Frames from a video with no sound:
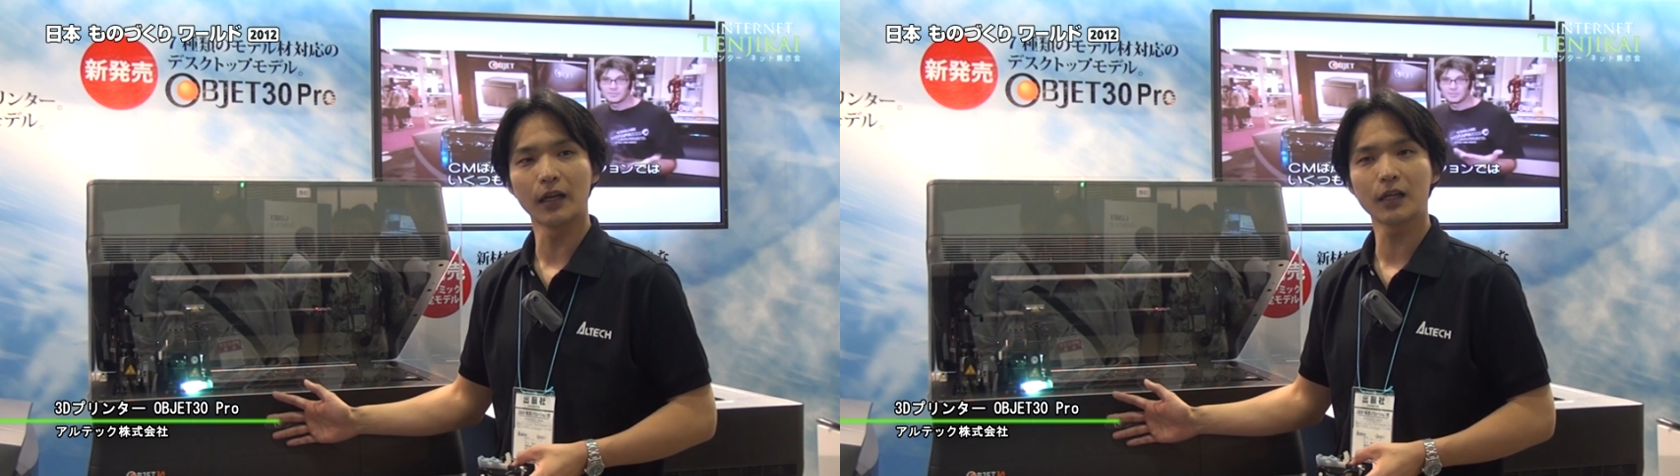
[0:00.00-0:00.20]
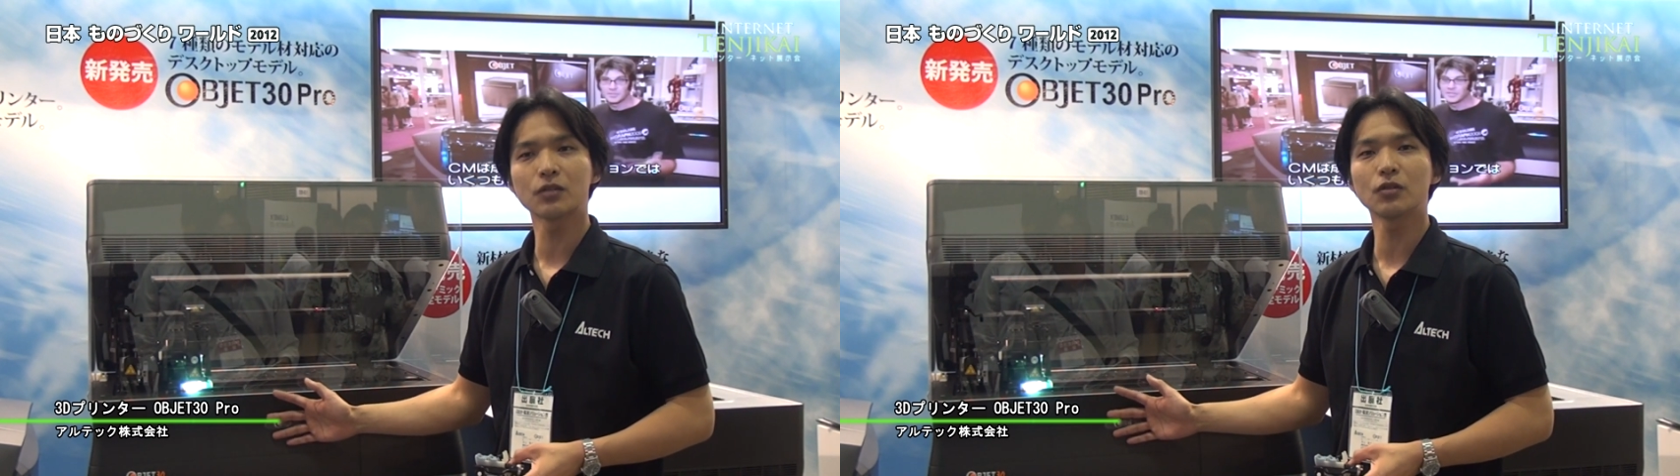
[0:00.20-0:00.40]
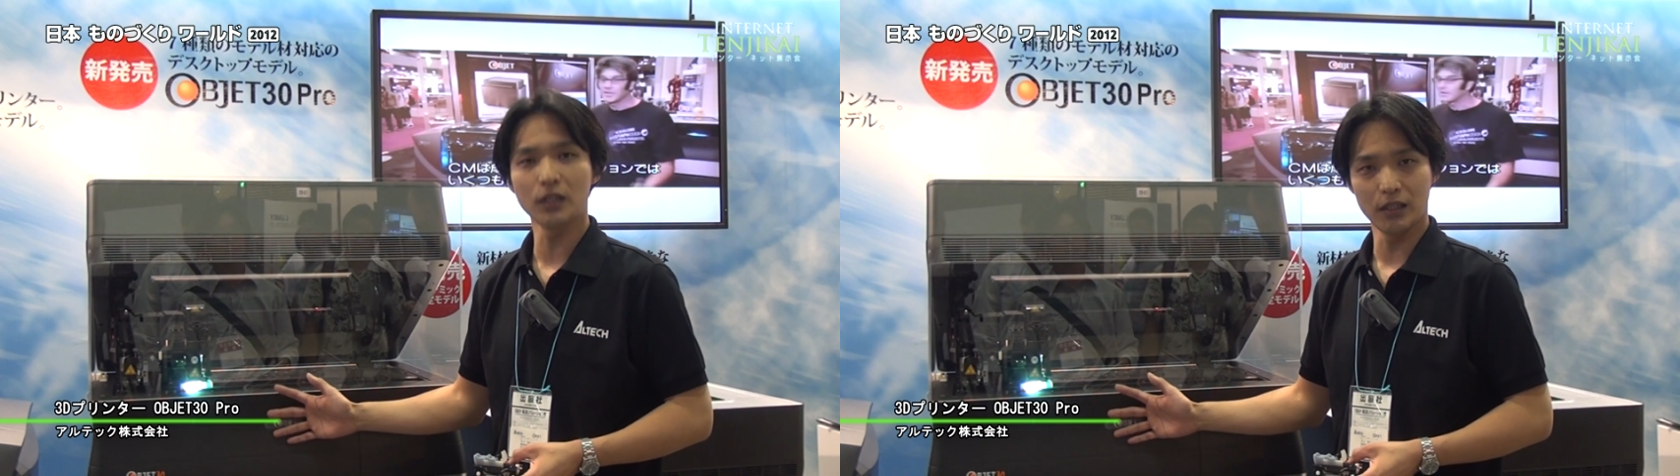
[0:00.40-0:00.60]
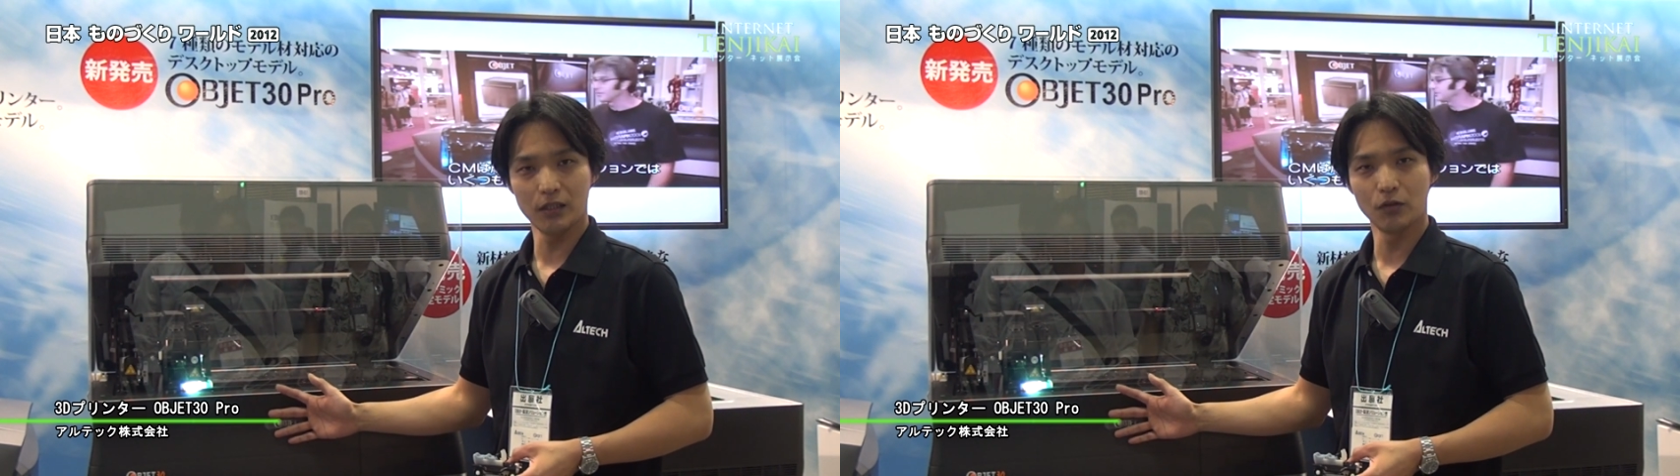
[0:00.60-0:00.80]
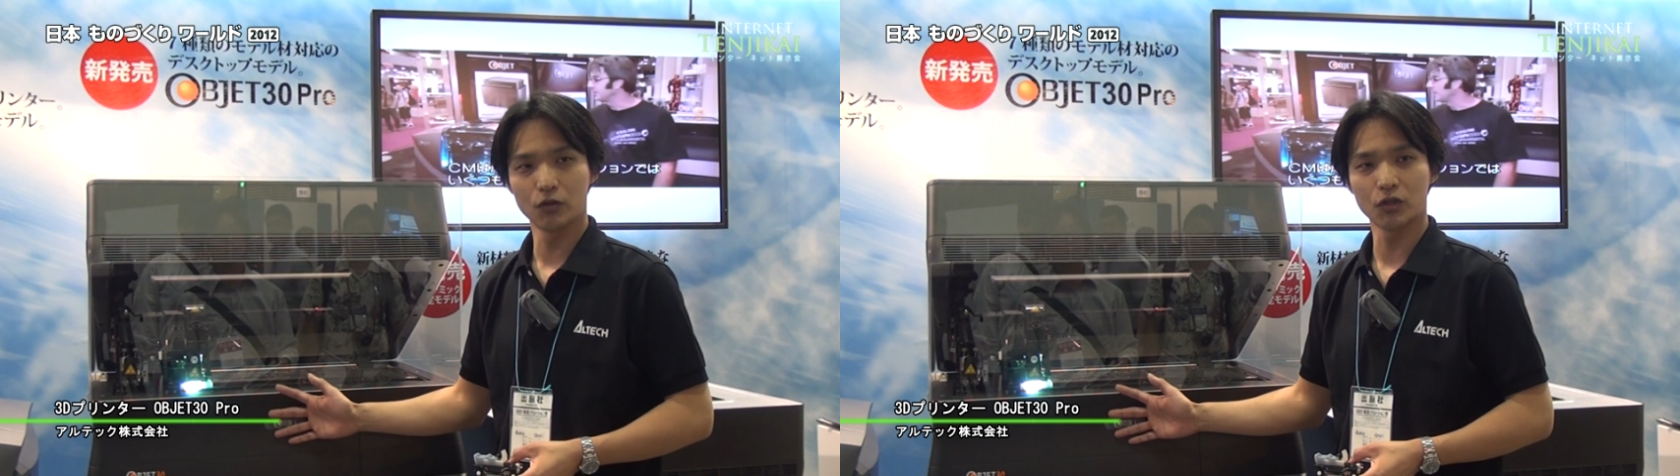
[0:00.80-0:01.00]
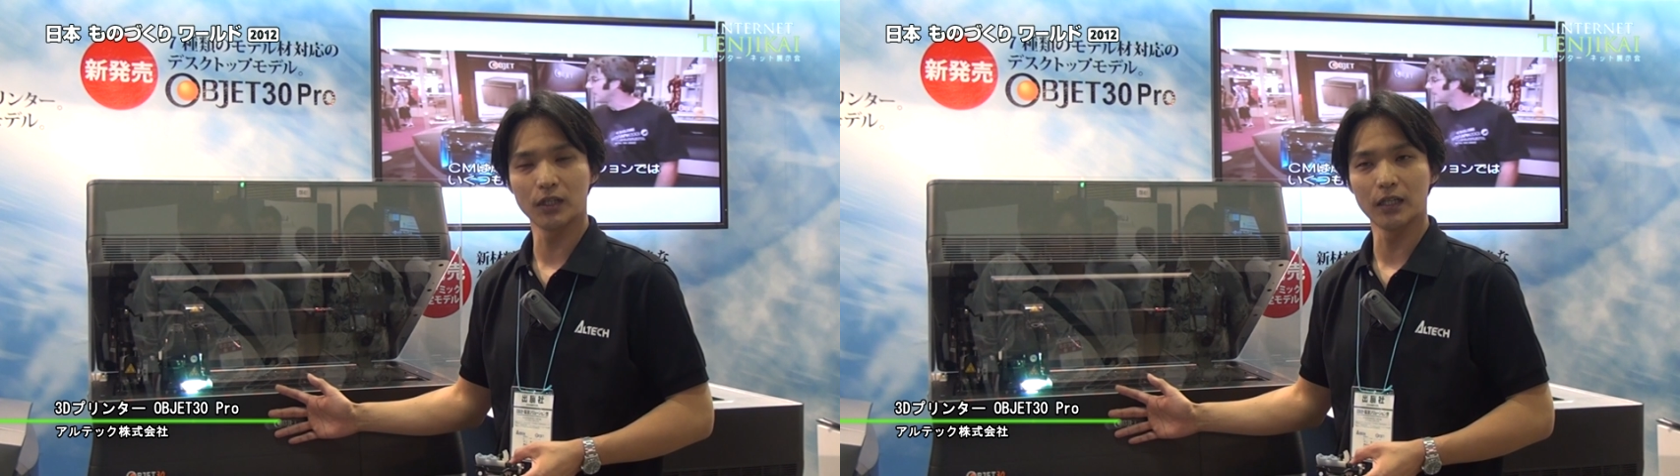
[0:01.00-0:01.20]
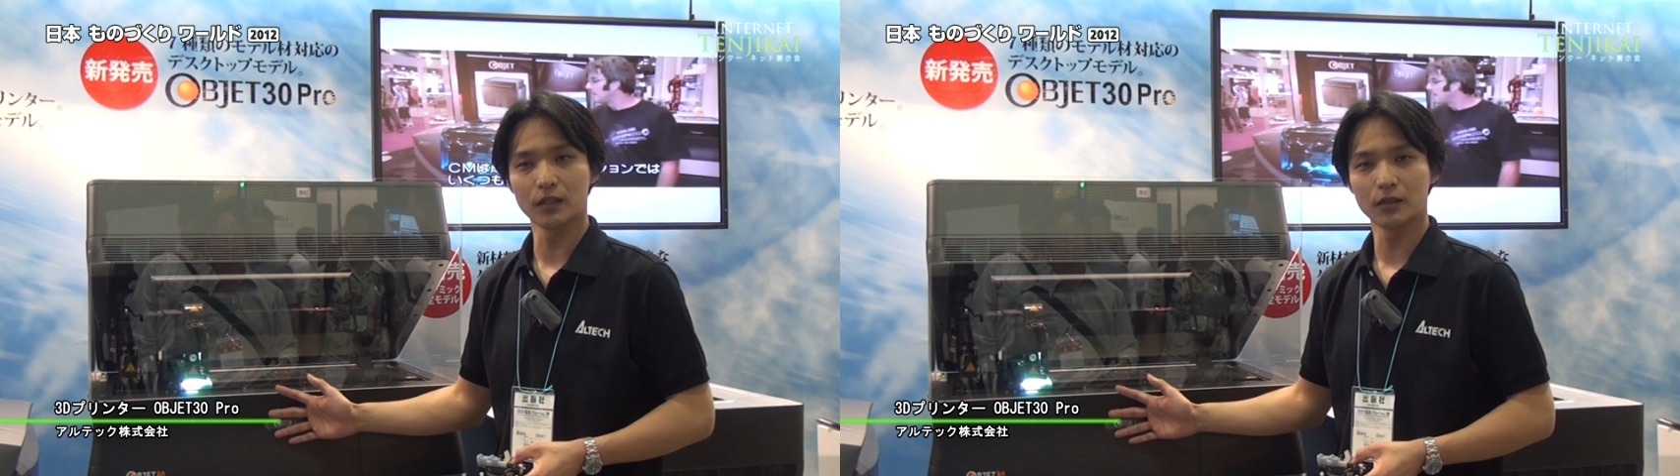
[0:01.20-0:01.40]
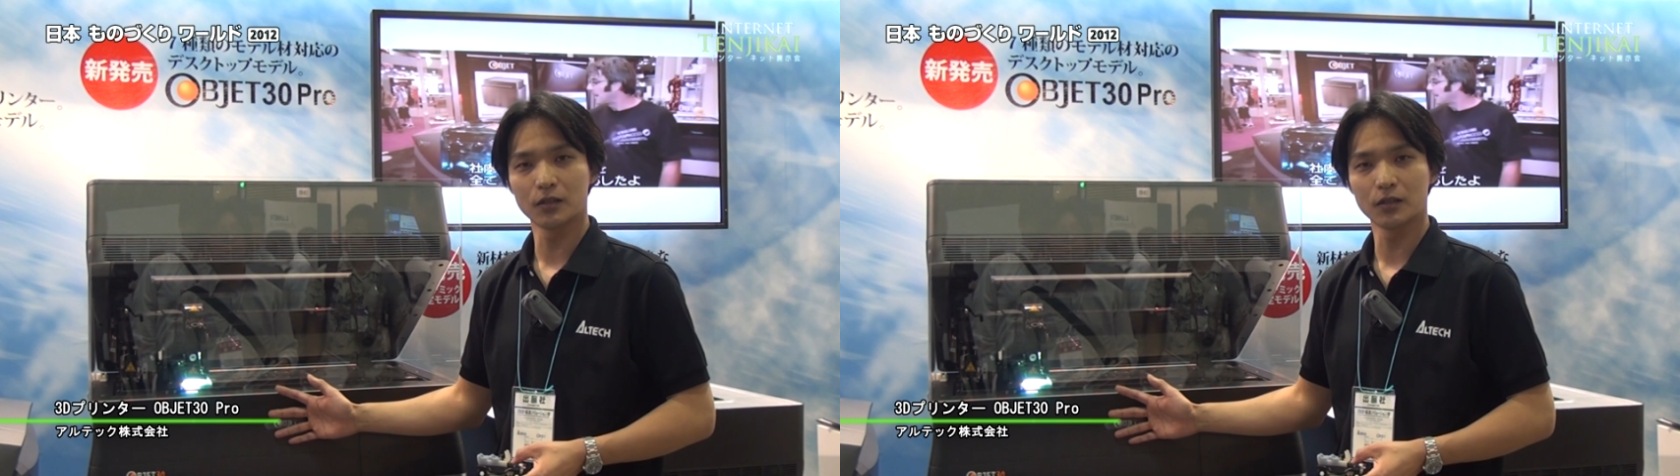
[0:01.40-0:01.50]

7種類の樹脂が